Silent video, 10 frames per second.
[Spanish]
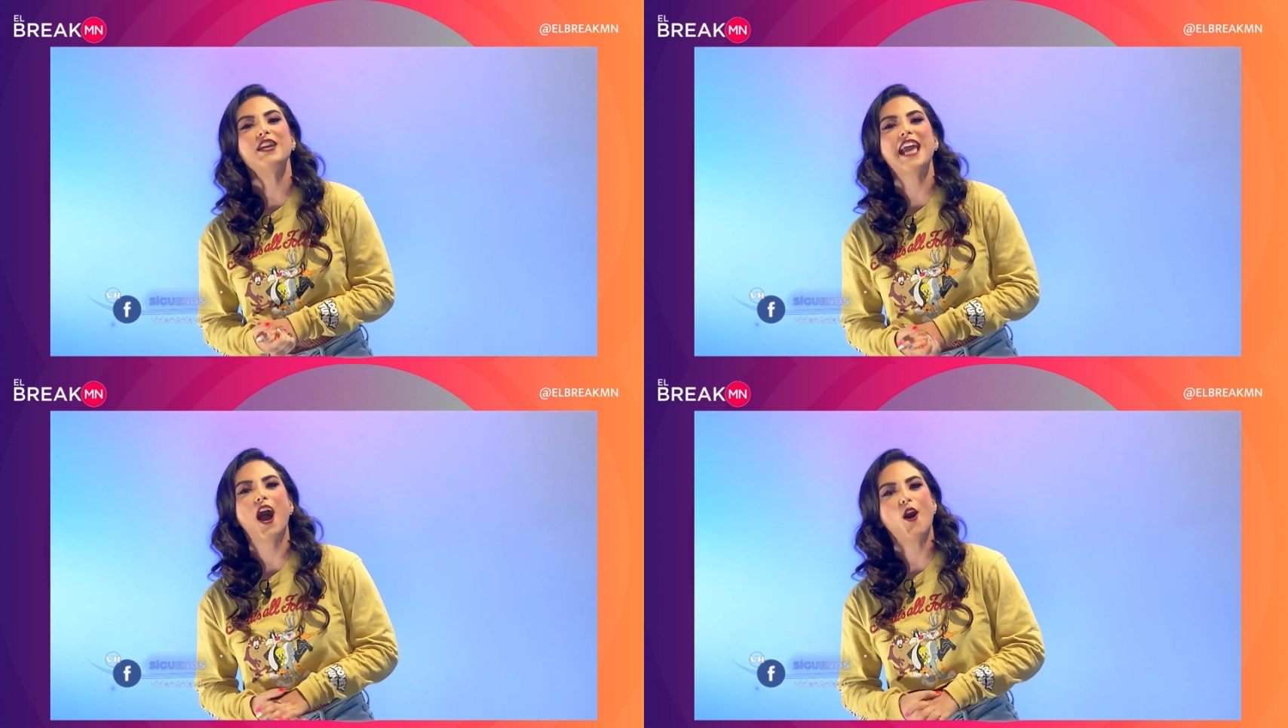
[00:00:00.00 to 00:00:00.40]

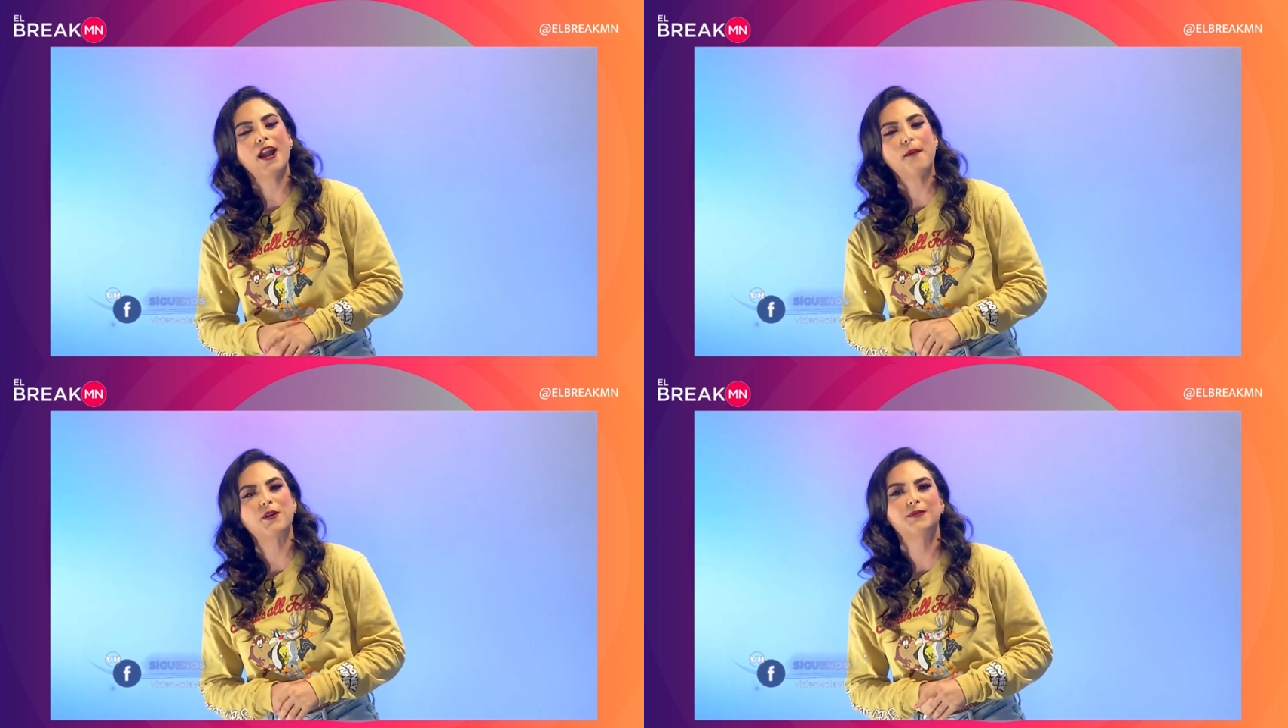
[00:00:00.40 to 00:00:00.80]
y
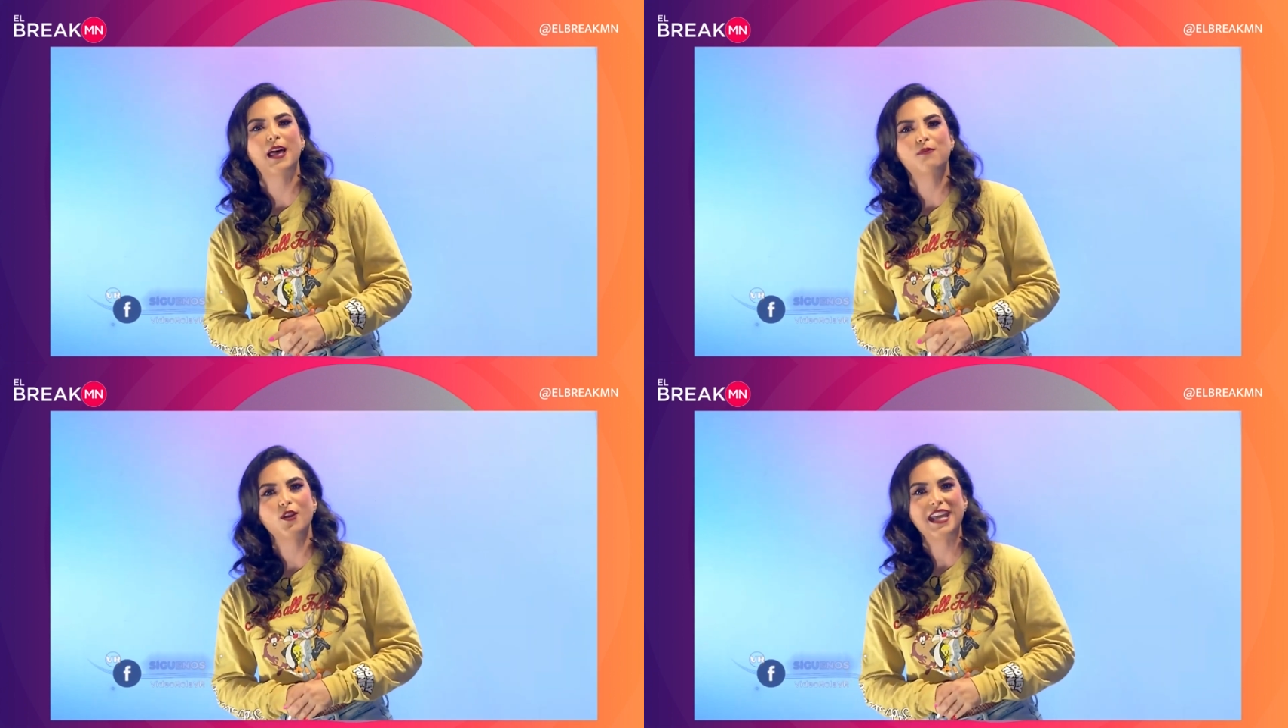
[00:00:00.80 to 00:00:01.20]
ahora pues Bad
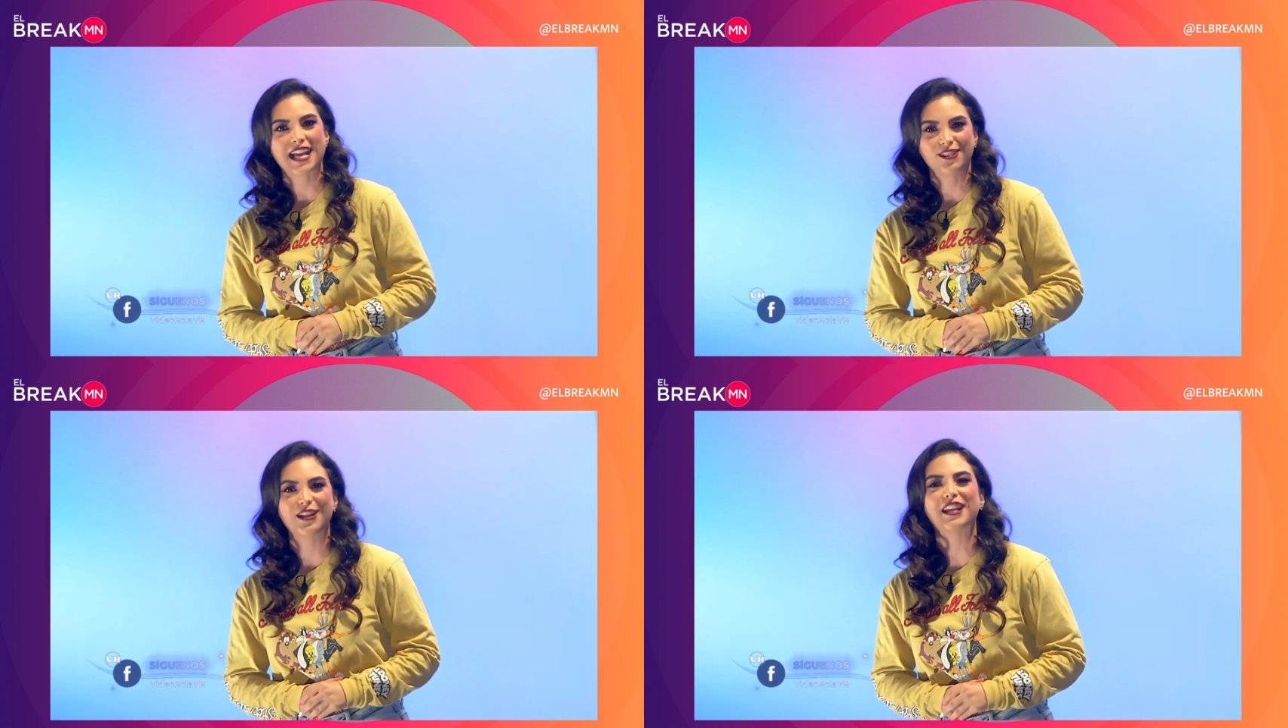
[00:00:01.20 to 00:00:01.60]
Bunny
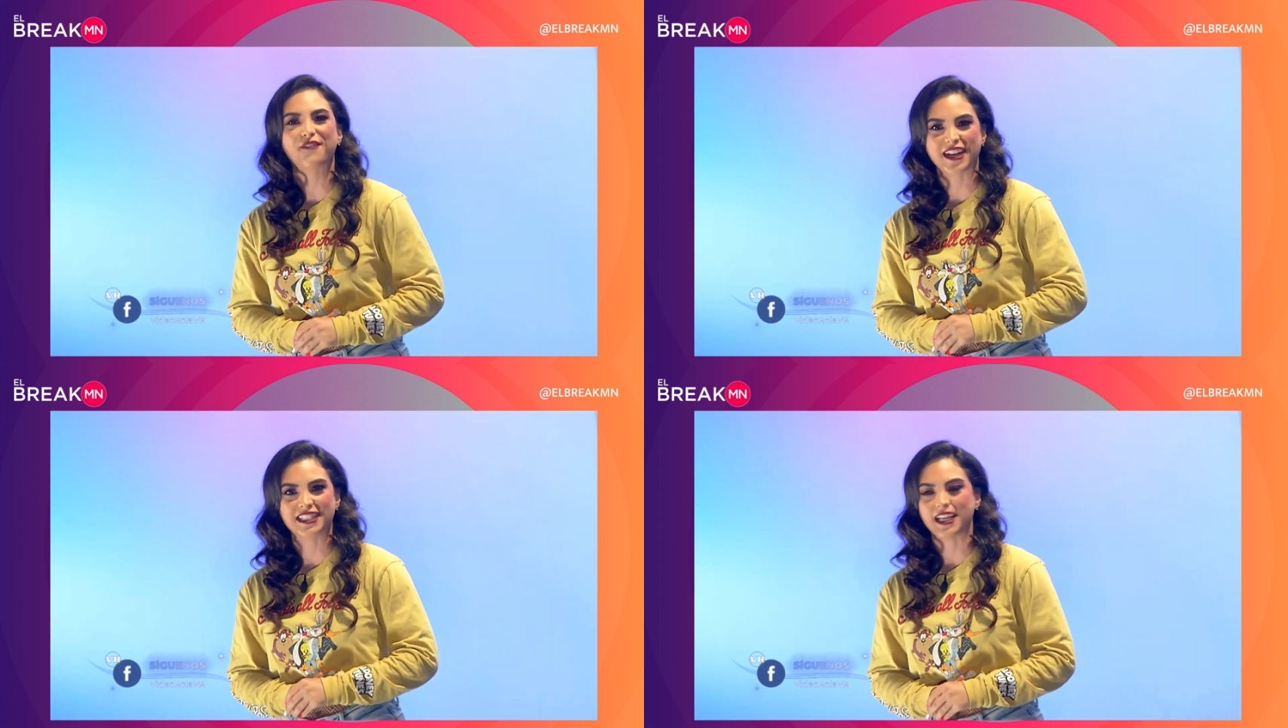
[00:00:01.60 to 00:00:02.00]
hace una
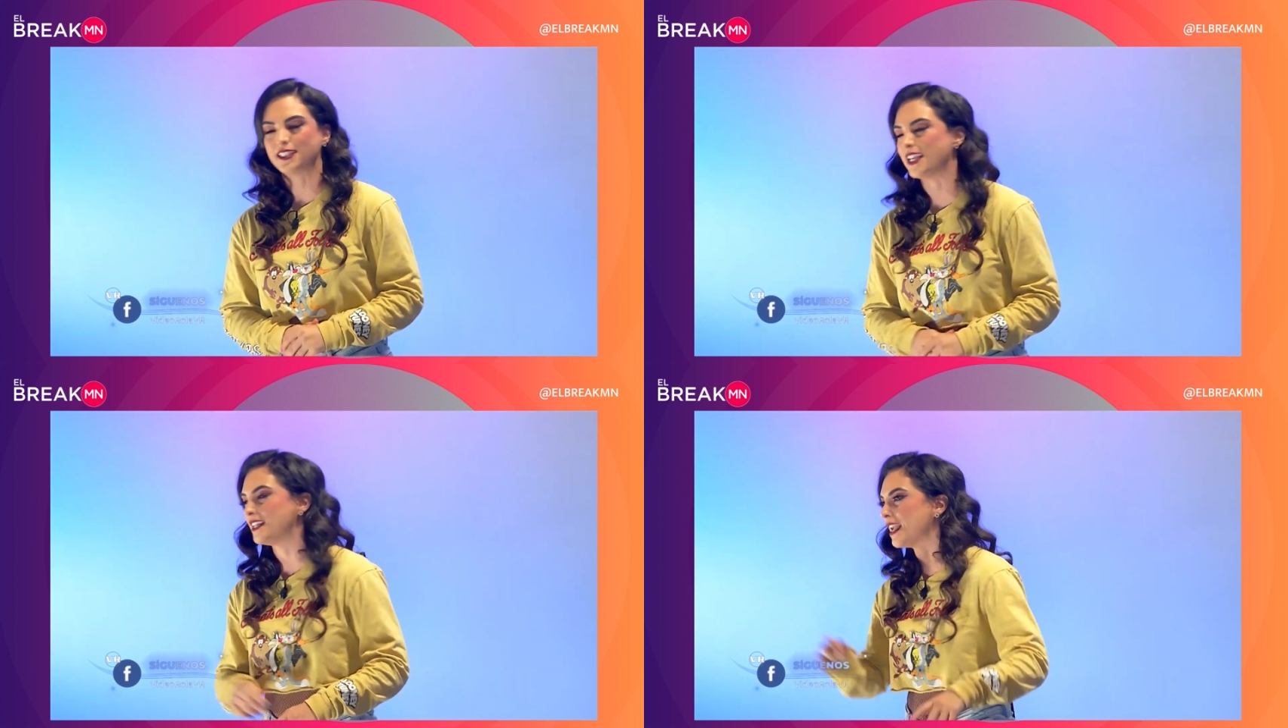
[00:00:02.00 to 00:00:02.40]
referencia.
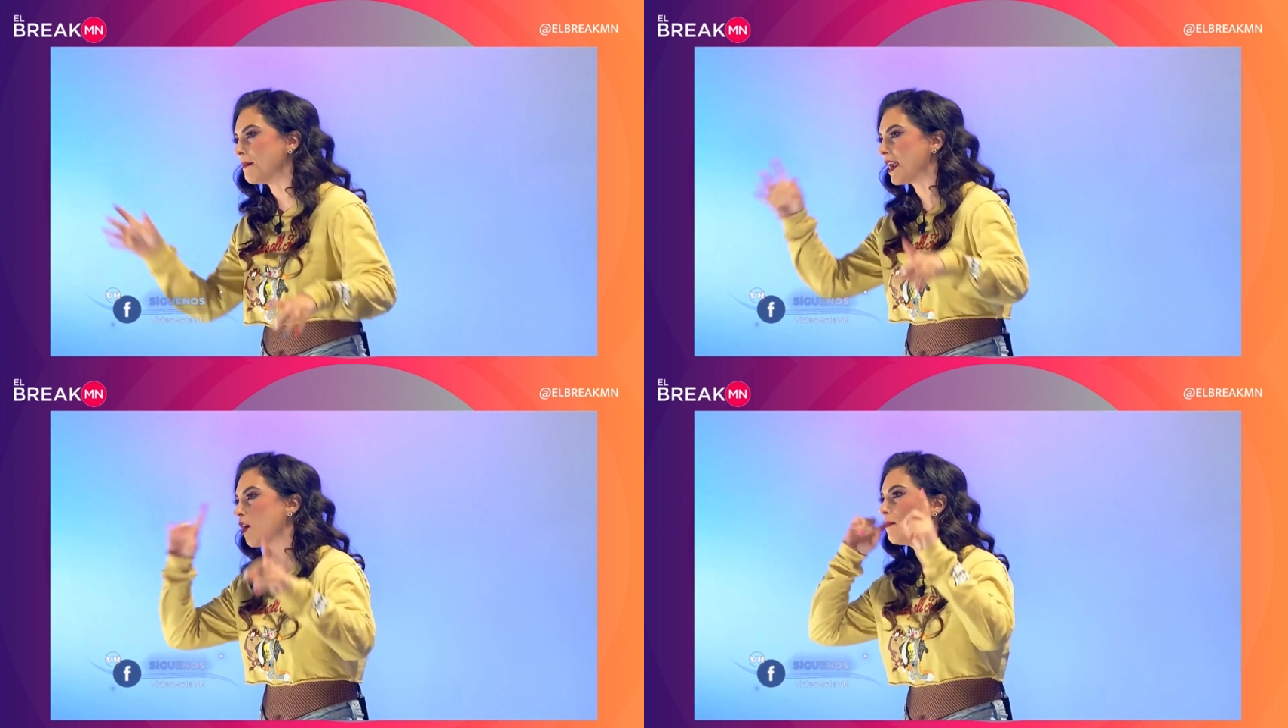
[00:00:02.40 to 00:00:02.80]
Sí,
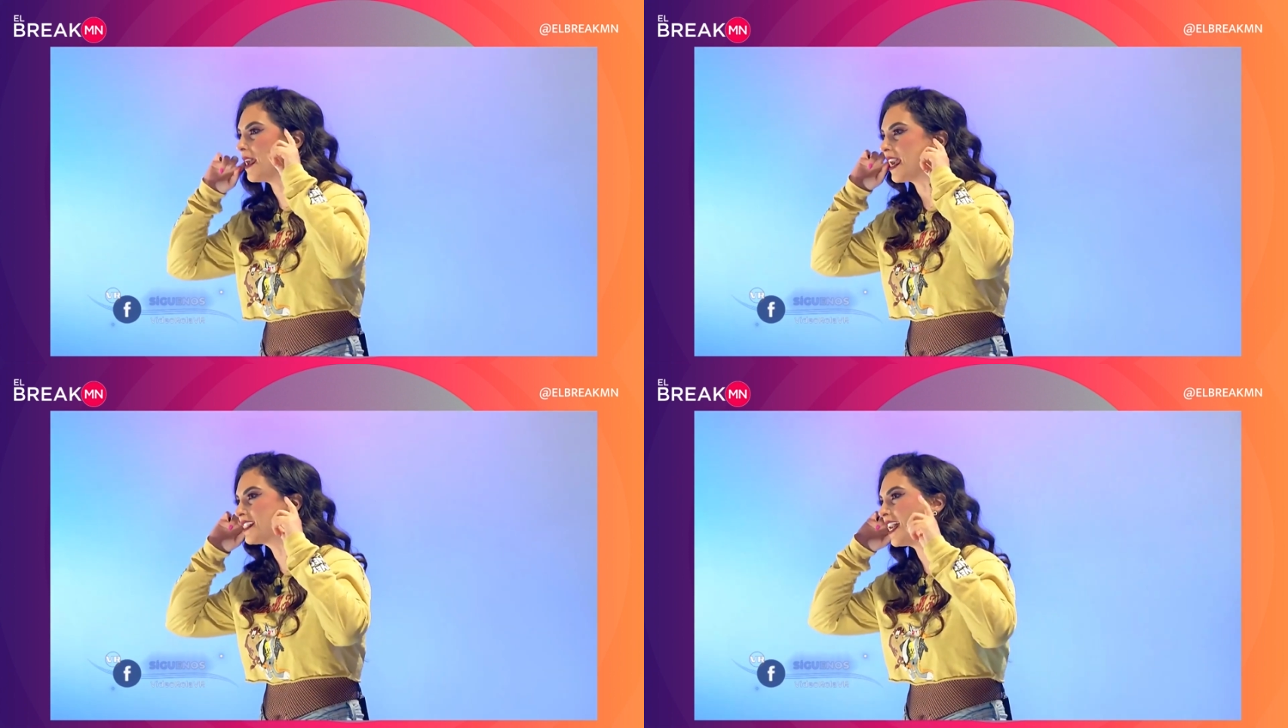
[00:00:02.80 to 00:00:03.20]

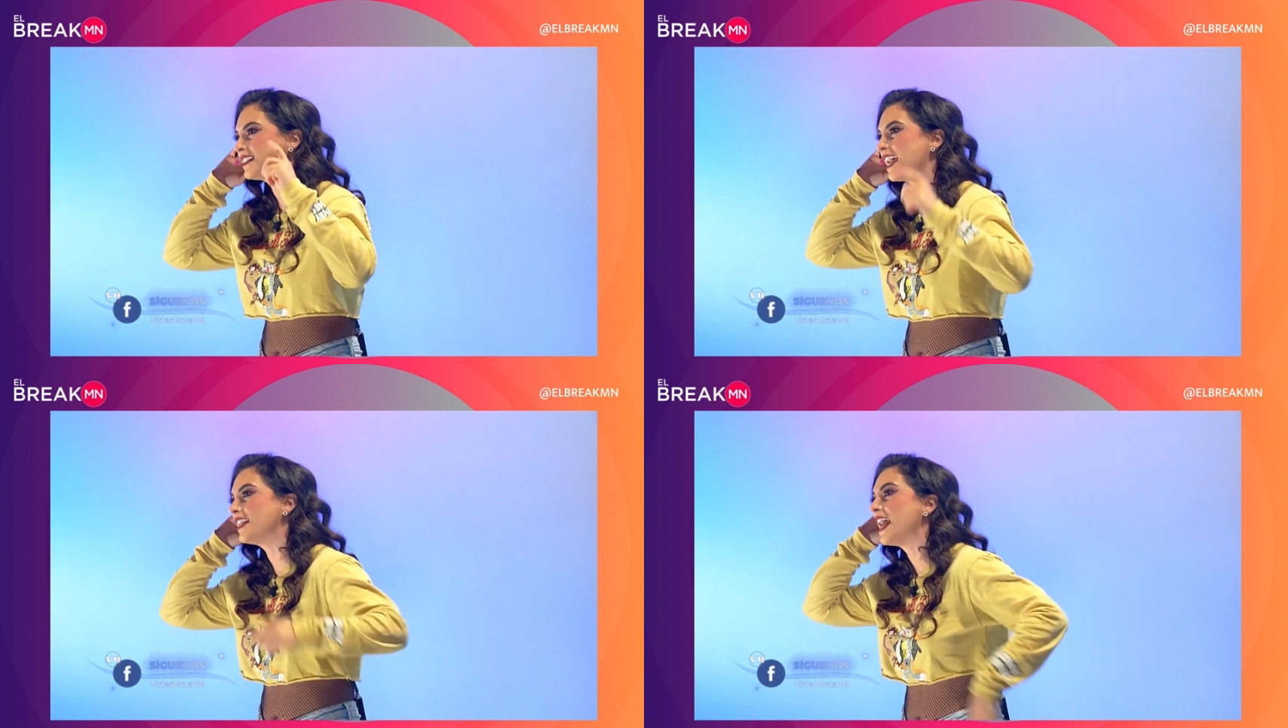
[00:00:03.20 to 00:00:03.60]
¿sabes
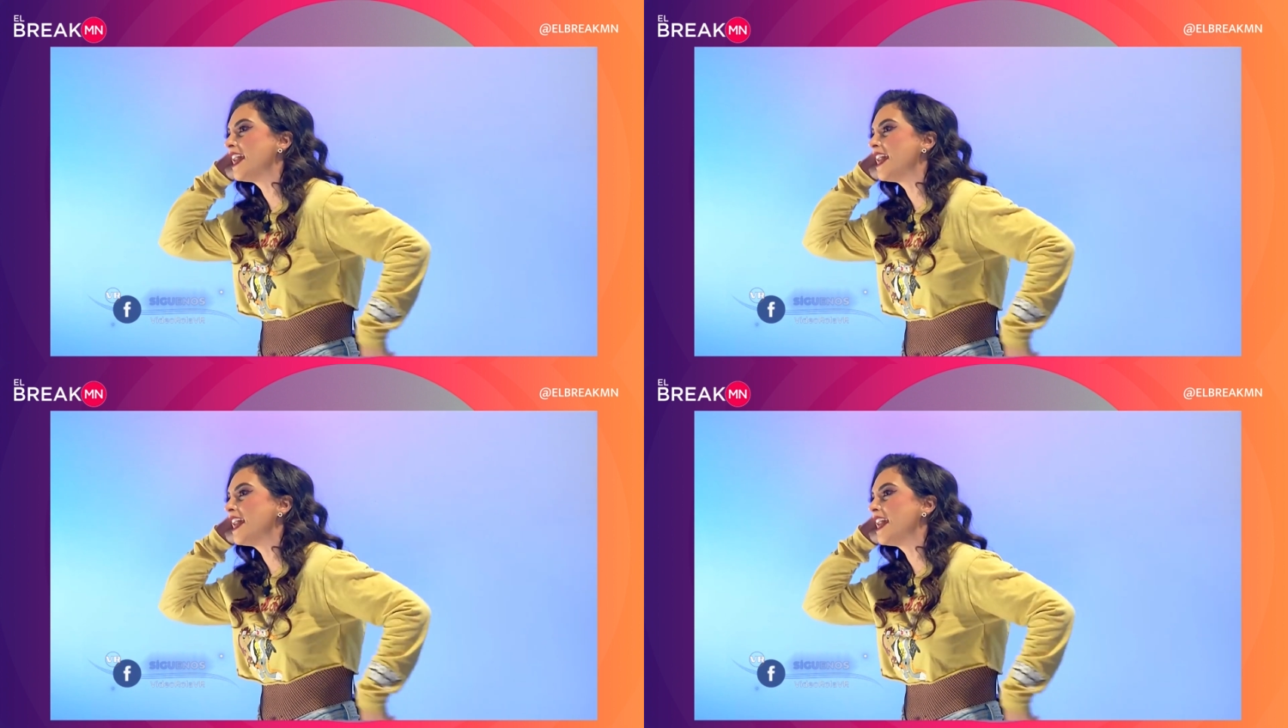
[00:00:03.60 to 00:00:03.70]
qué?